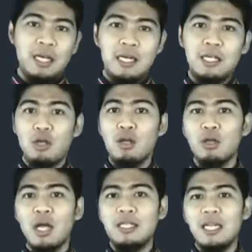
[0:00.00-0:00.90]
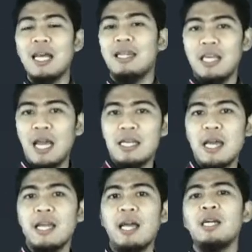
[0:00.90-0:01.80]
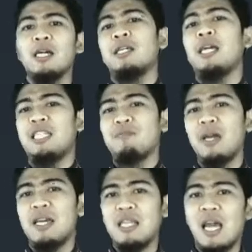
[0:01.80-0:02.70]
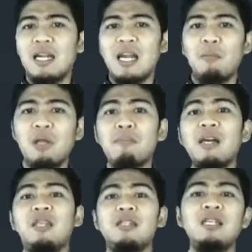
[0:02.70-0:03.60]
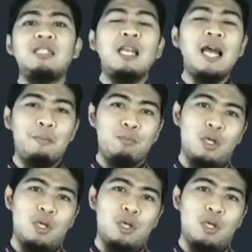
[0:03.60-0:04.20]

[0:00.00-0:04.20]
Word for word: Nah, contoh aja nanti ada ya di SMKIT ada namanya Masjid Assalam.